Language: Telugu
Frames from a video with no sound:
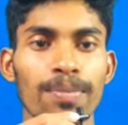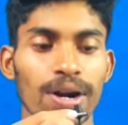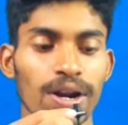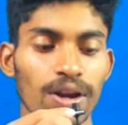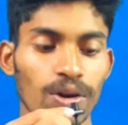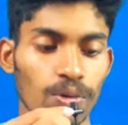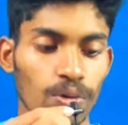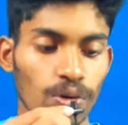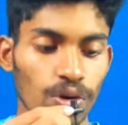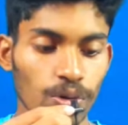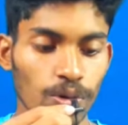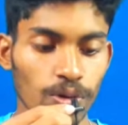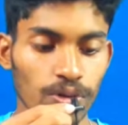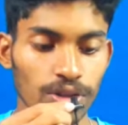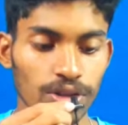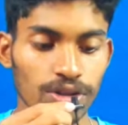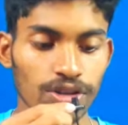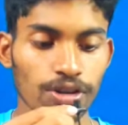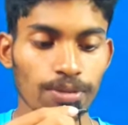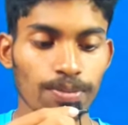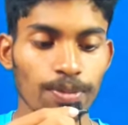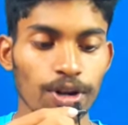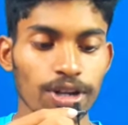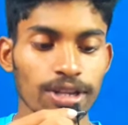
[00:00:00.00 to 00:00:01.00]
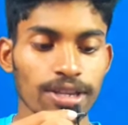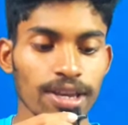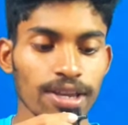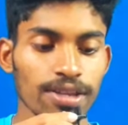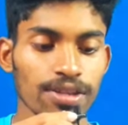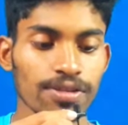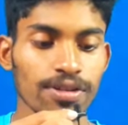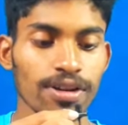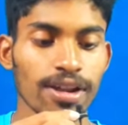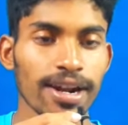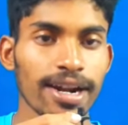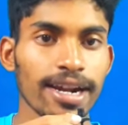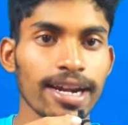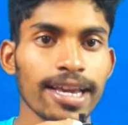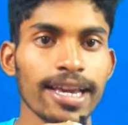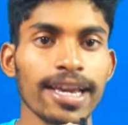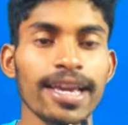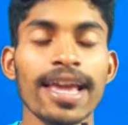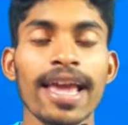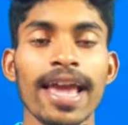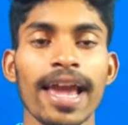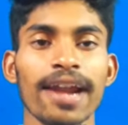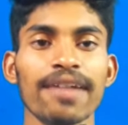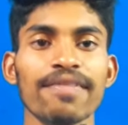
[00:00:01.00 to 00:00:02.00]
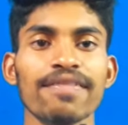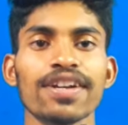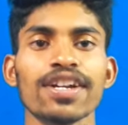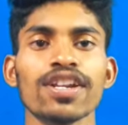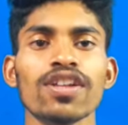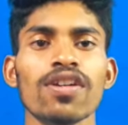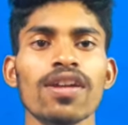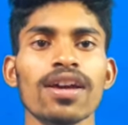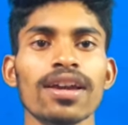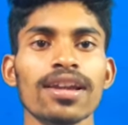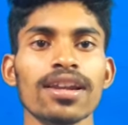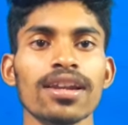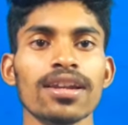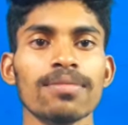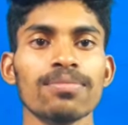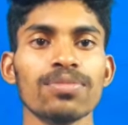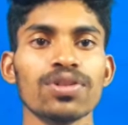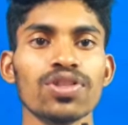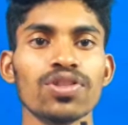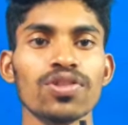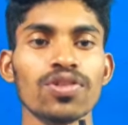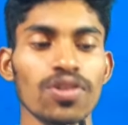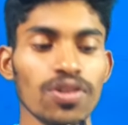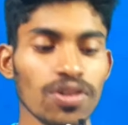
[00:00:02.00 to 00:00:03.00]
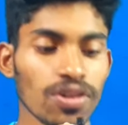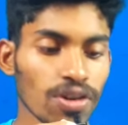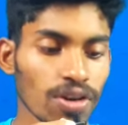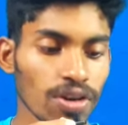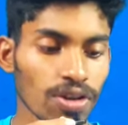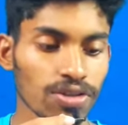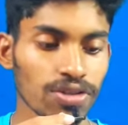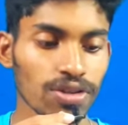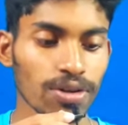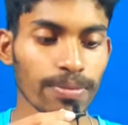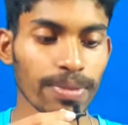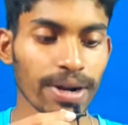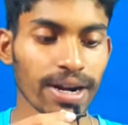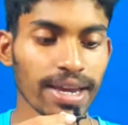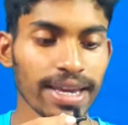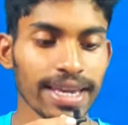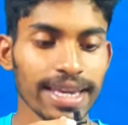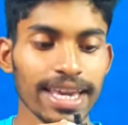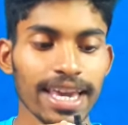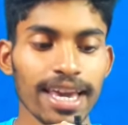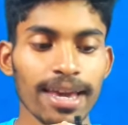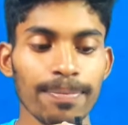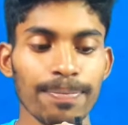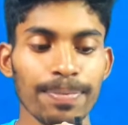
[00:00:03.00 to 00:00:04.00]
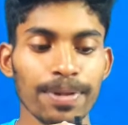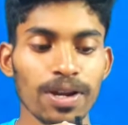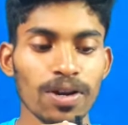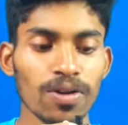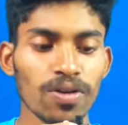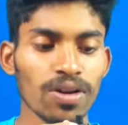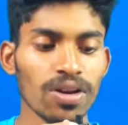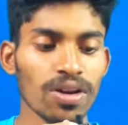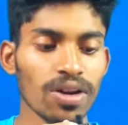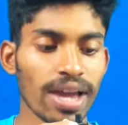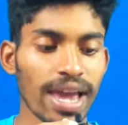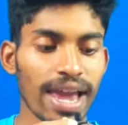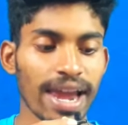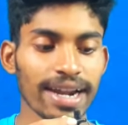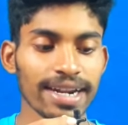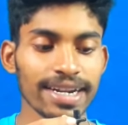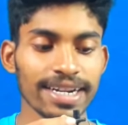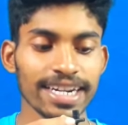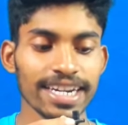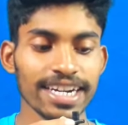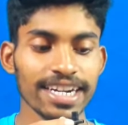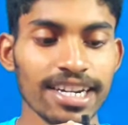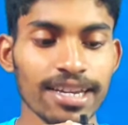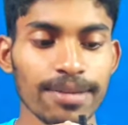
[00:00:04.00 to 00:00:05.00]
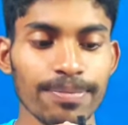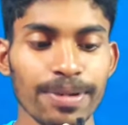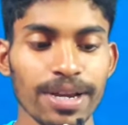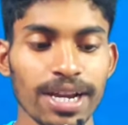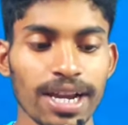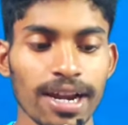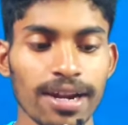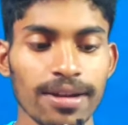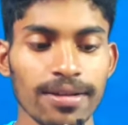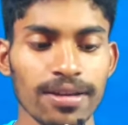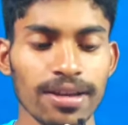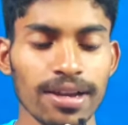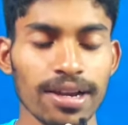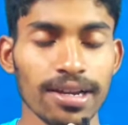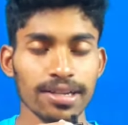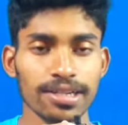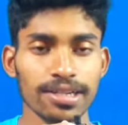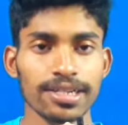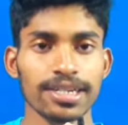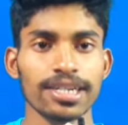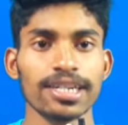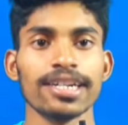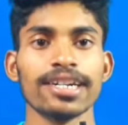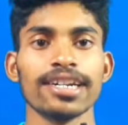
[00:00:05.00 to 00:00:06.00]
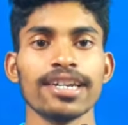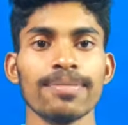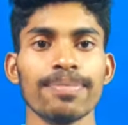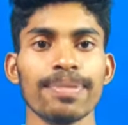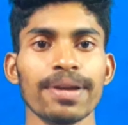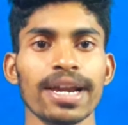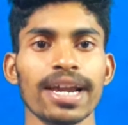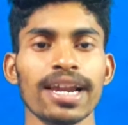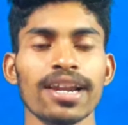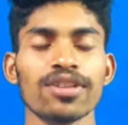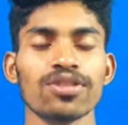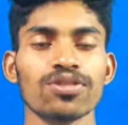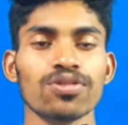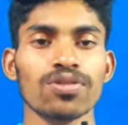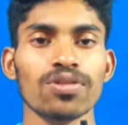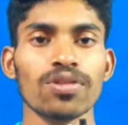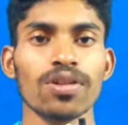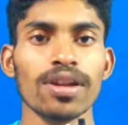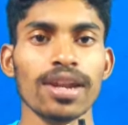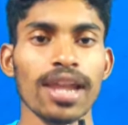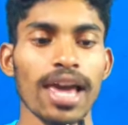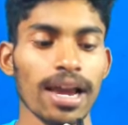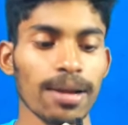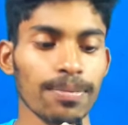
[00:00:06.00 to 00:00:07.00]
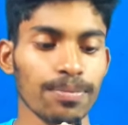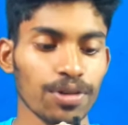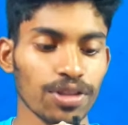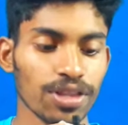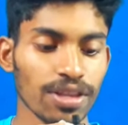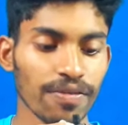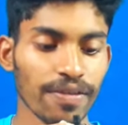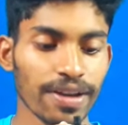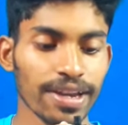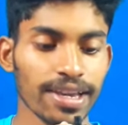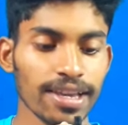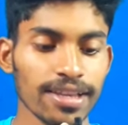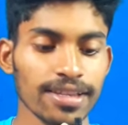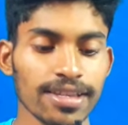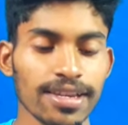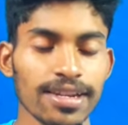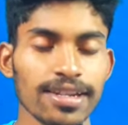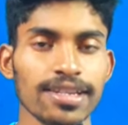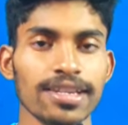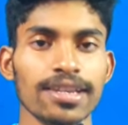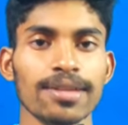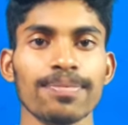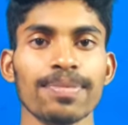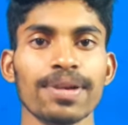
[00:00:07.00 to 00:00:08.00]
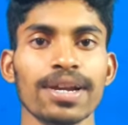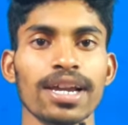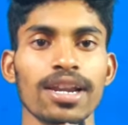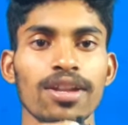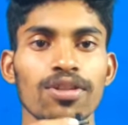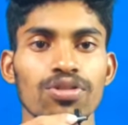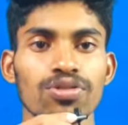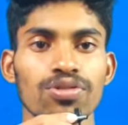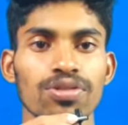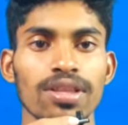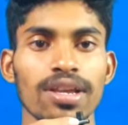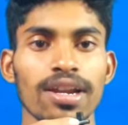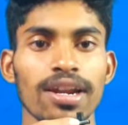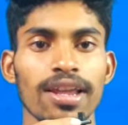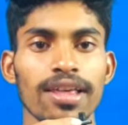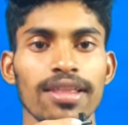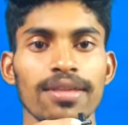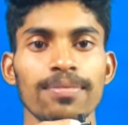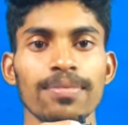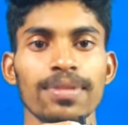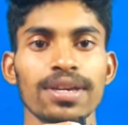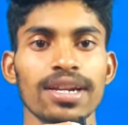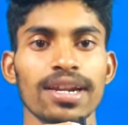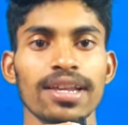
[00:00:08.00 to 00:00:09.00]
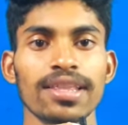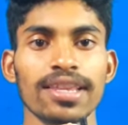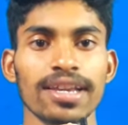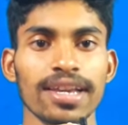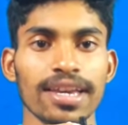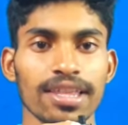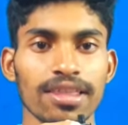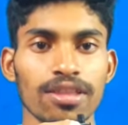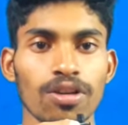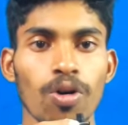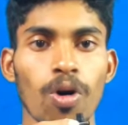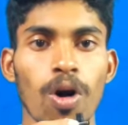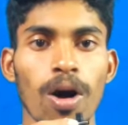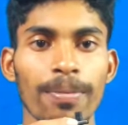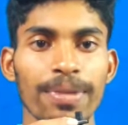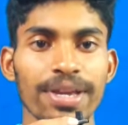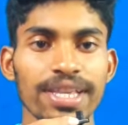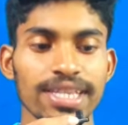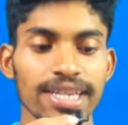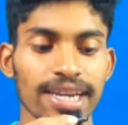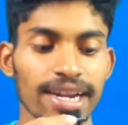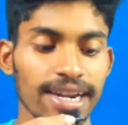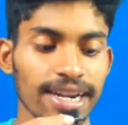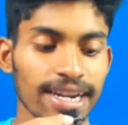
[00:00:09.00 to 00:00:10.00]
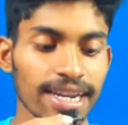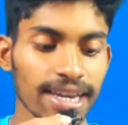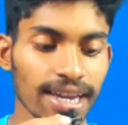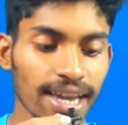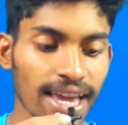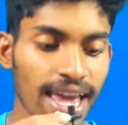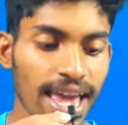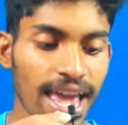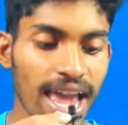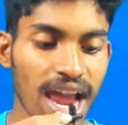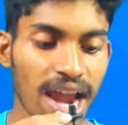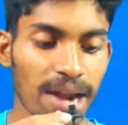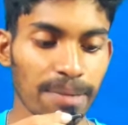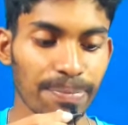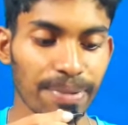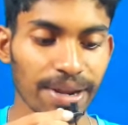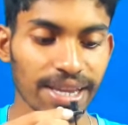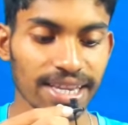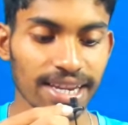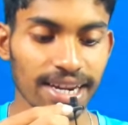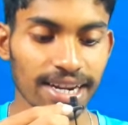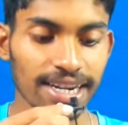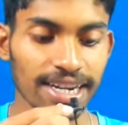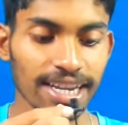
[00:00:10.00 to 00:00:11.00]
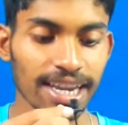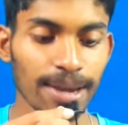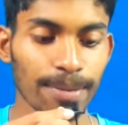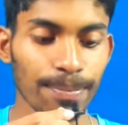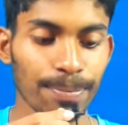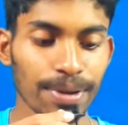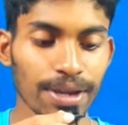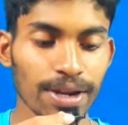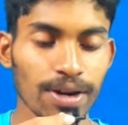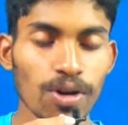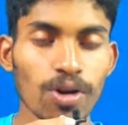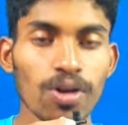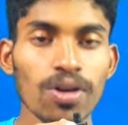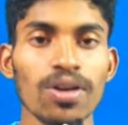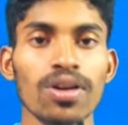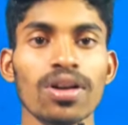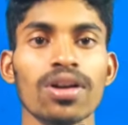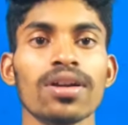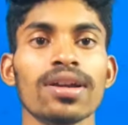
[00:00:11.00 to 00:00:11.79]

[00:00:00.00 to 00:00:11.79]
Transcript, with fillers: మనకు కూడా కొంత సపోర్ట్ చేస్తున్నారని అండ్ వీడియోలోకి వెళ్ళే ముందు సో మన ఏపీలో అండ్ టీడీపీ కలి టీడీపీ గెలుస్తుందో లేకపోతే వైఎస్ఆర్సీపీ గెలుస్తుందో అనేది మీరైతే కింద కామెంట్ చేయండి అండ్ ప్రజెంట్ ఏపీలో